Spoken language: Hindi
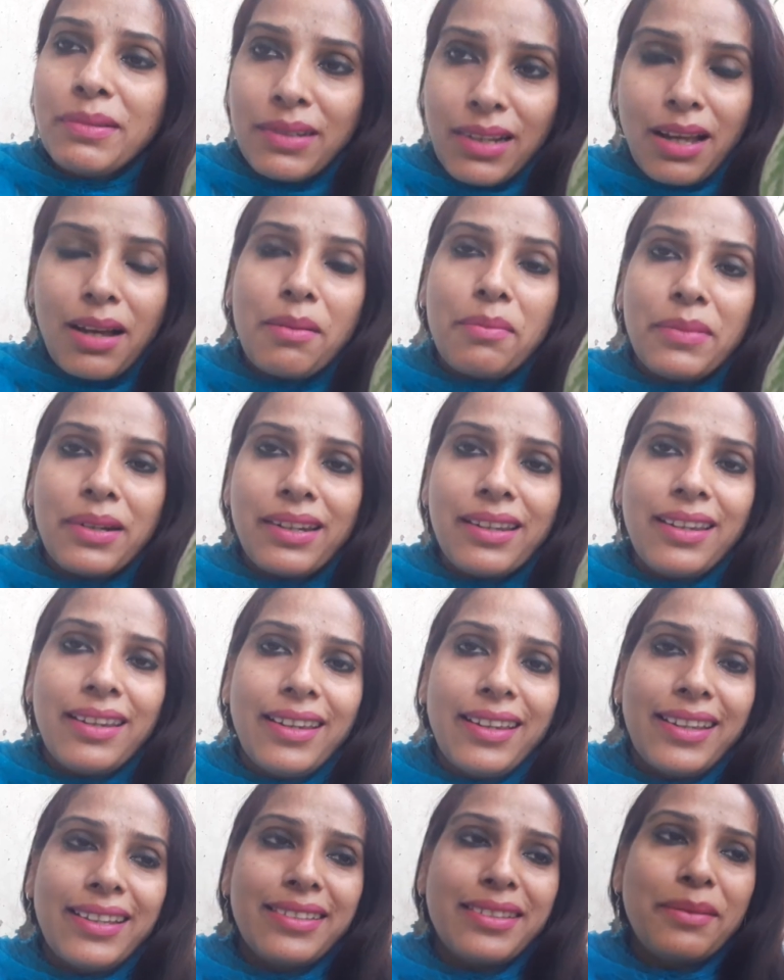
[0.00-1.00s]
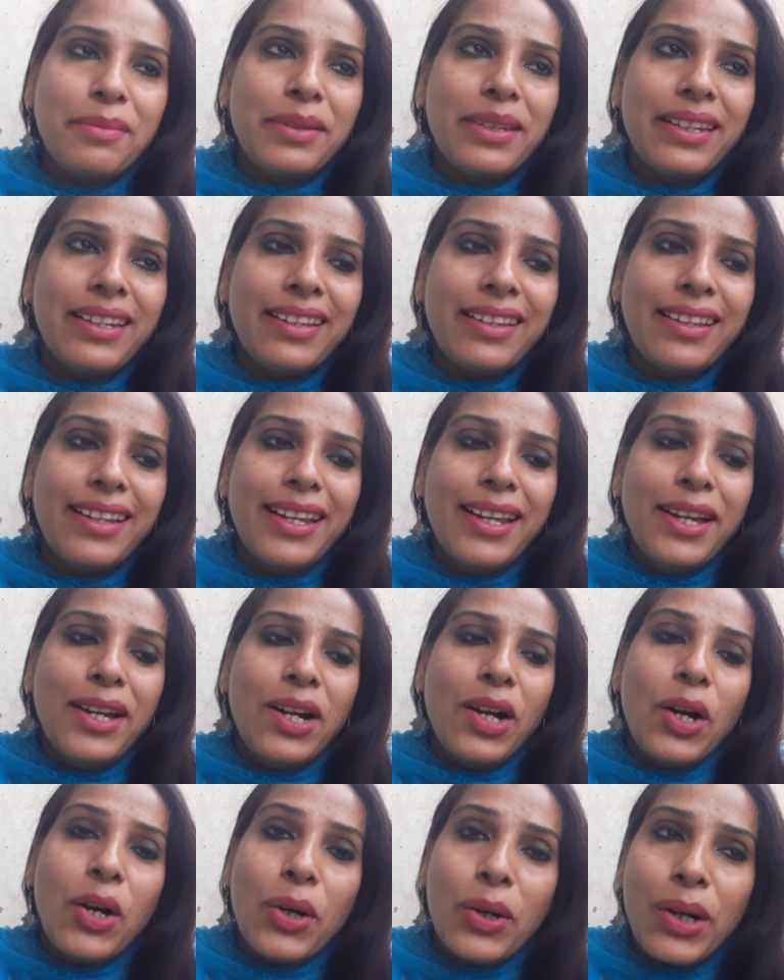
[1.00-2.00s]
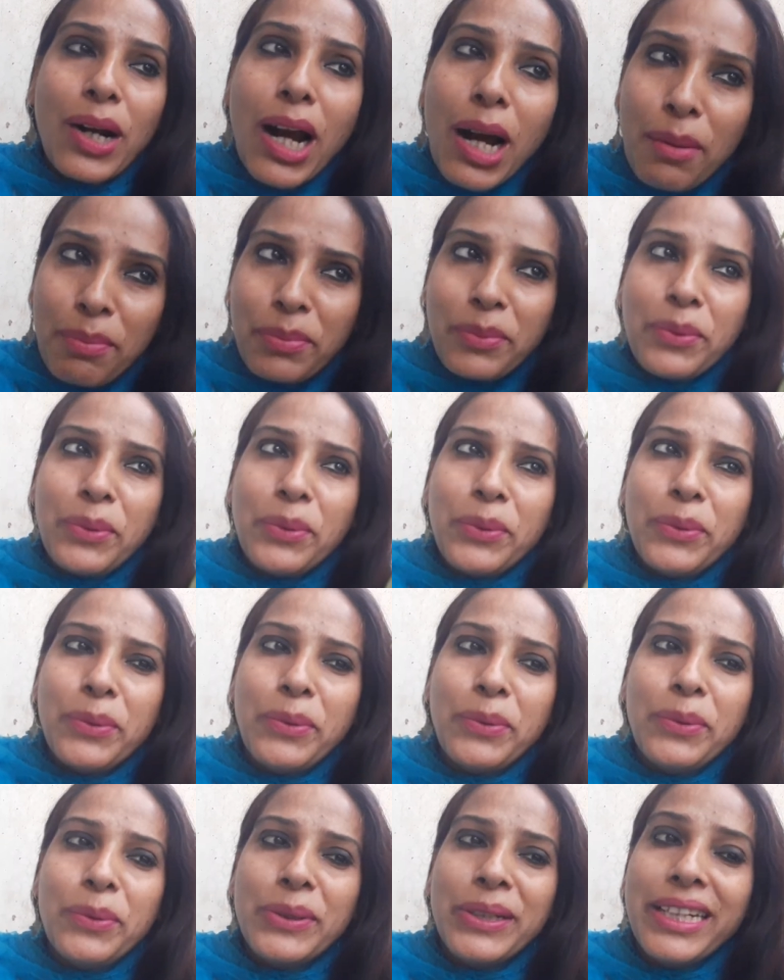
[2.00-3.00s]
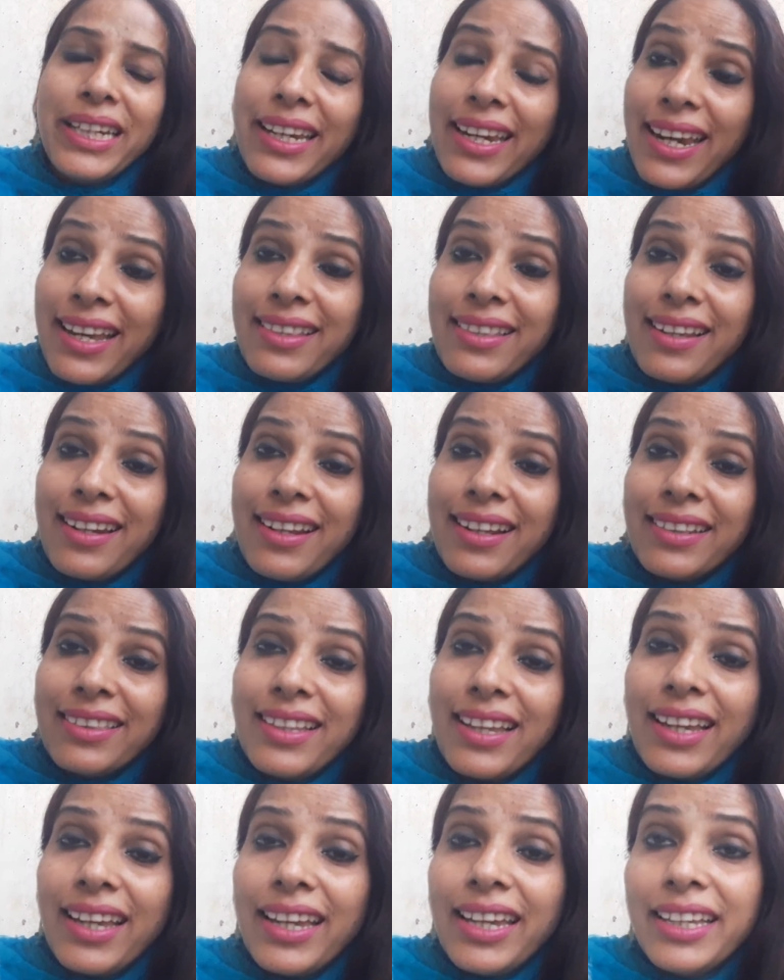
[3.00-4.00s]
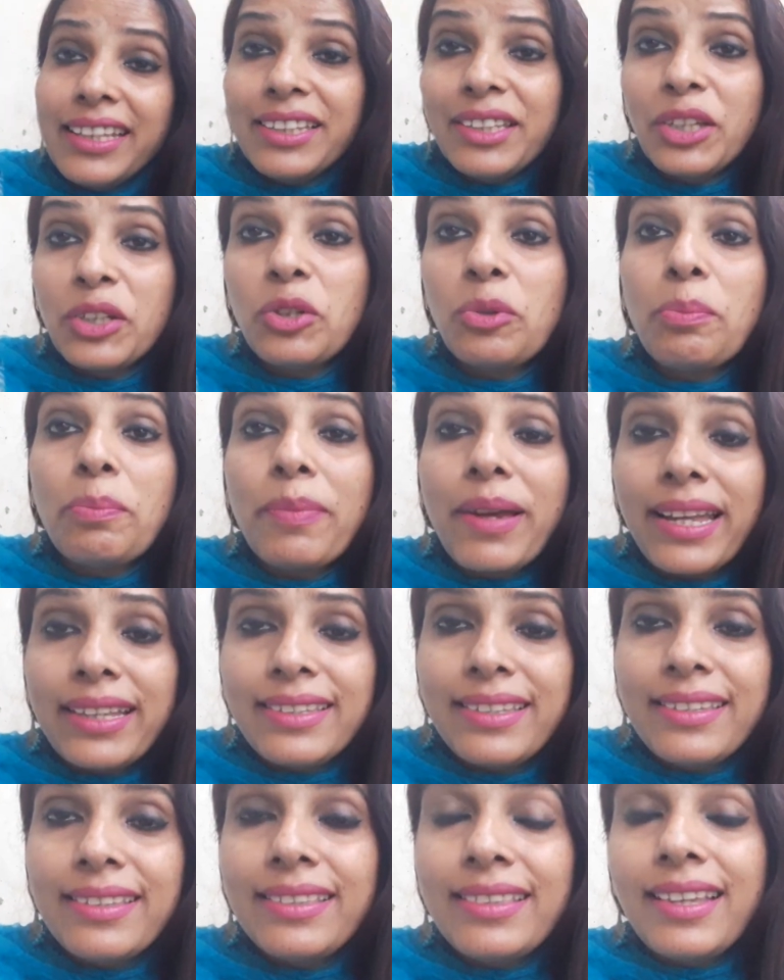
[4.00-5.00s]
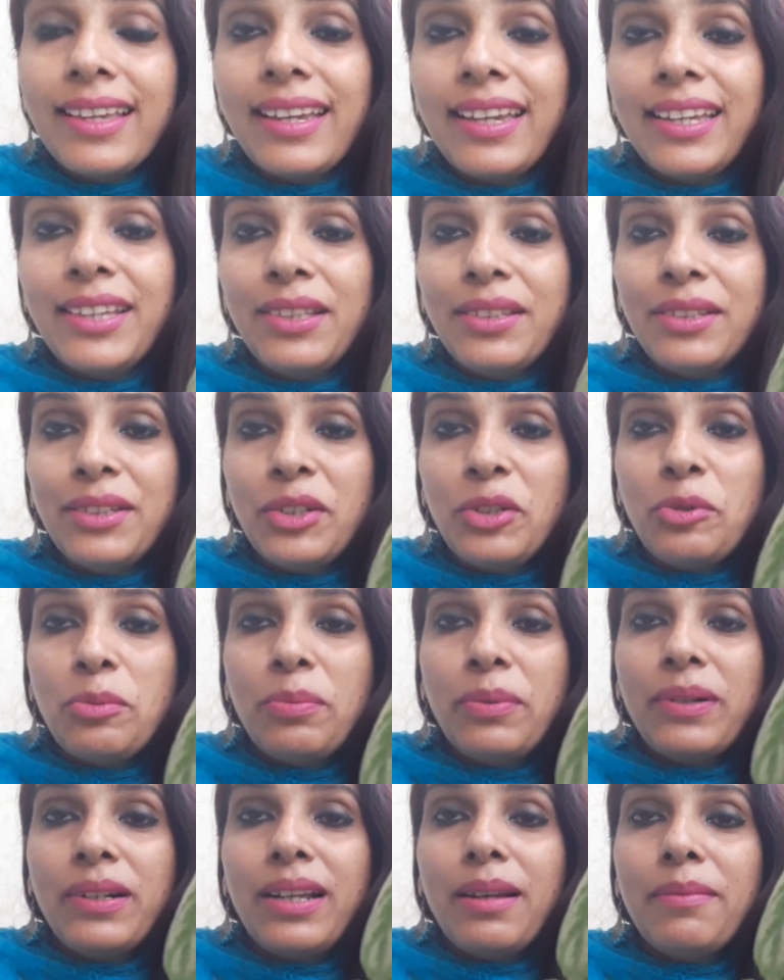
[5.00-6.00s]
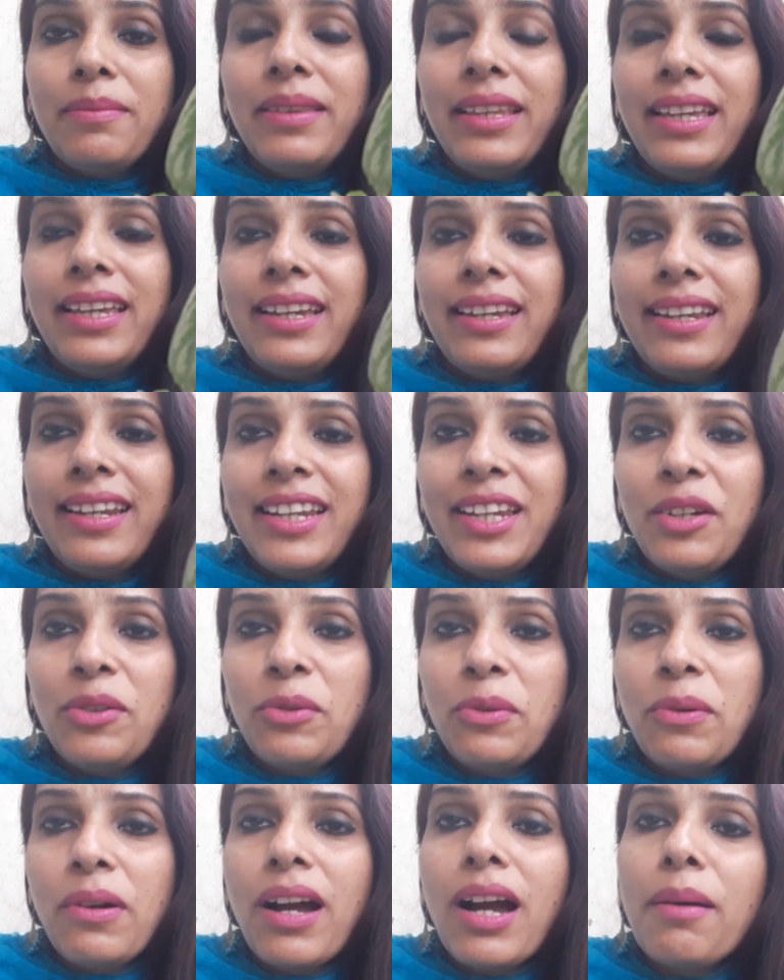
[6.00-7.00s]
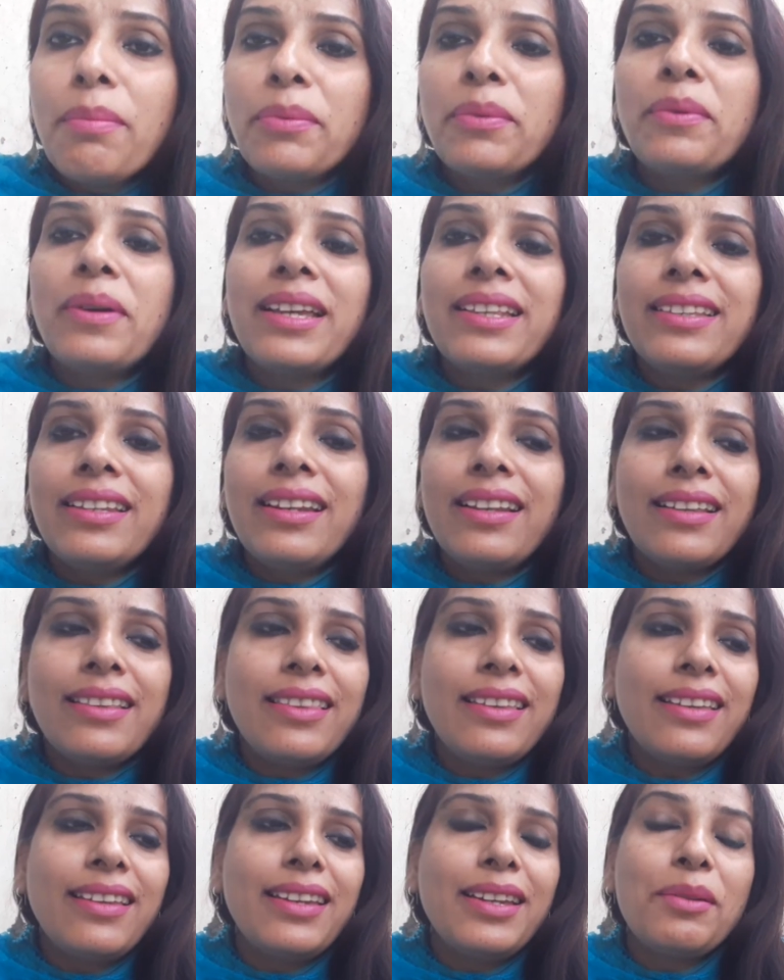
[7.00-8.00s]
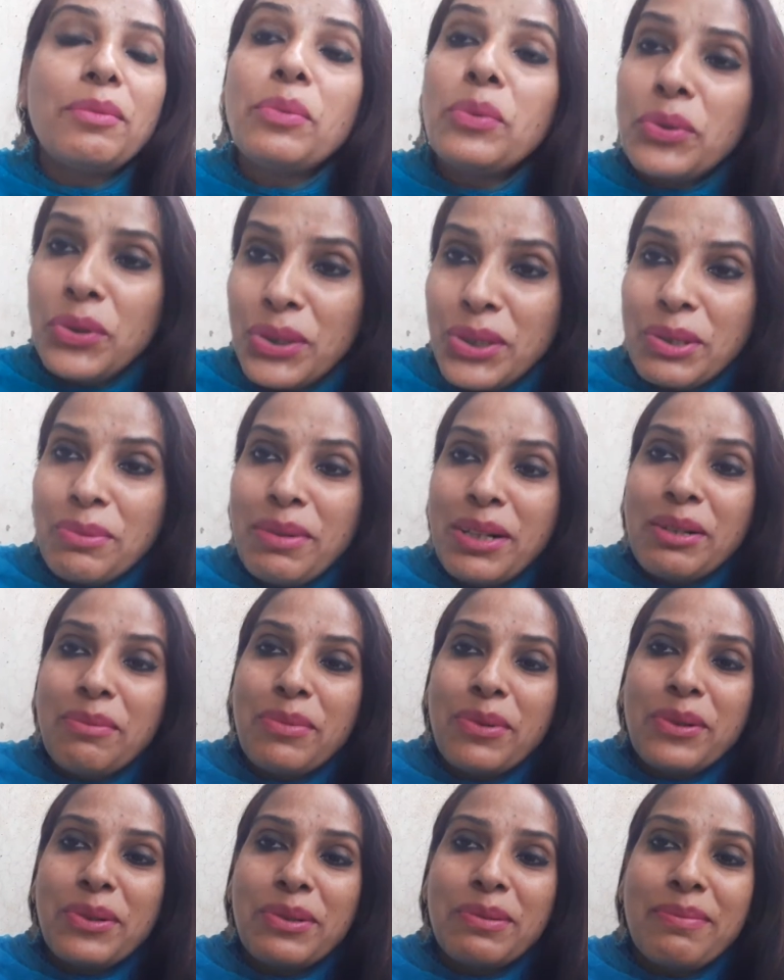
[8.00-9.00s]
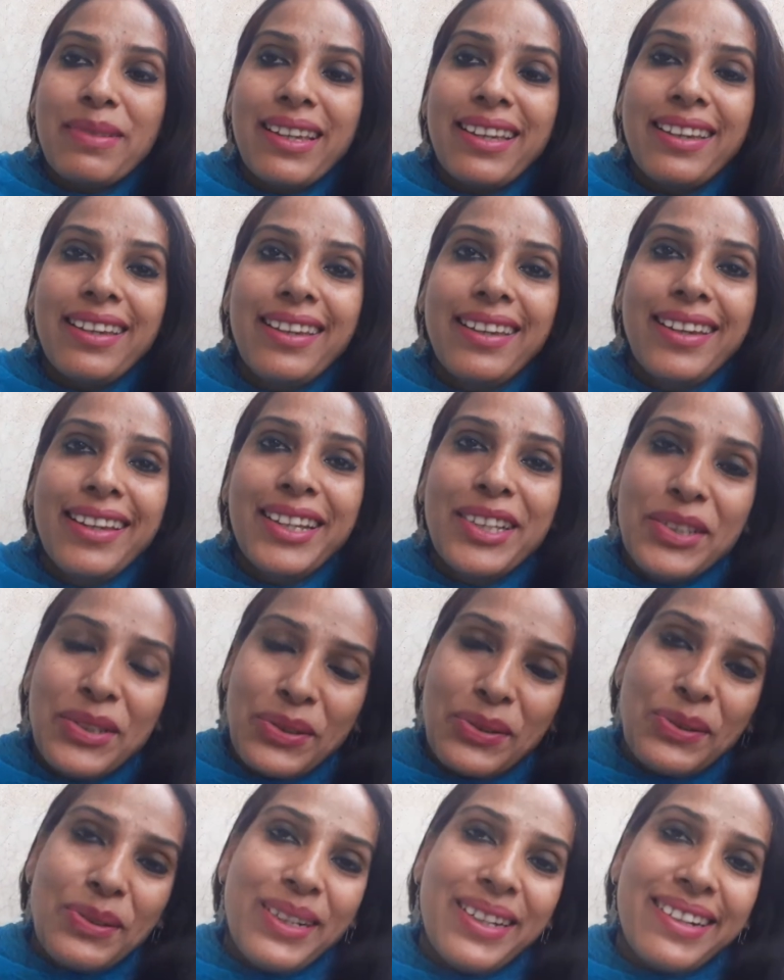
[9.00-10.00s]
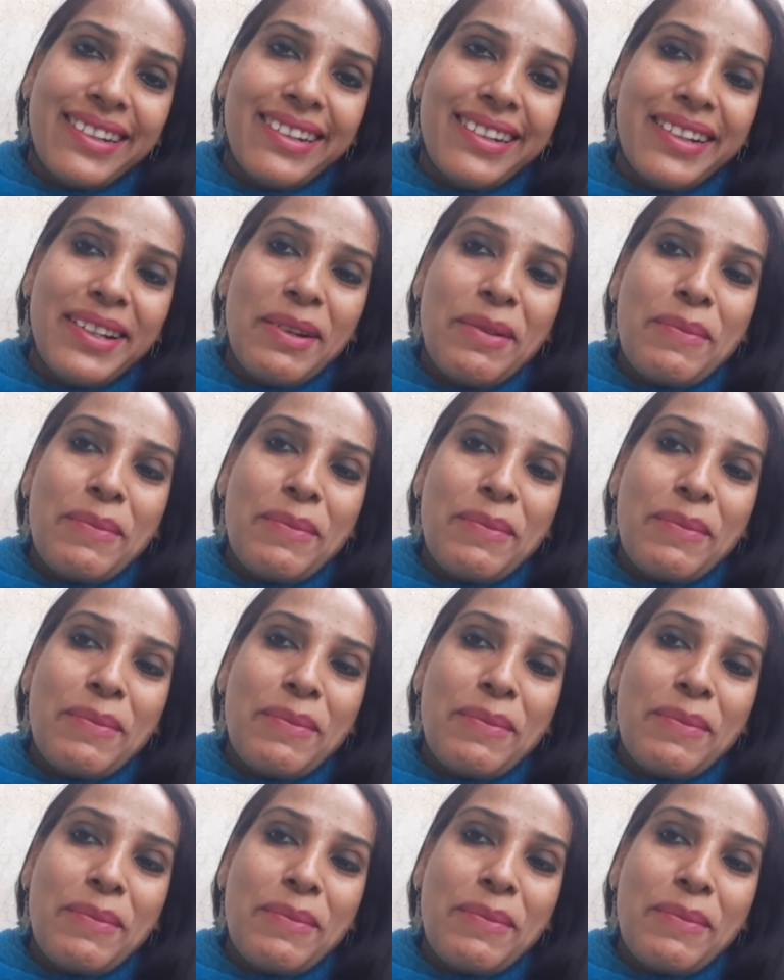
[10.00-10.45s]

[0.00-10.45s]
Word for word: नाम रखे हैं सभी ने और आपको ये कैसा लगता है इसके जो पैचेस हैं इसके ऊपर आप देख रहे हो आपको कैसे लगते हैं मुझे कमेंट बॉक्स में ज़रूर लिखना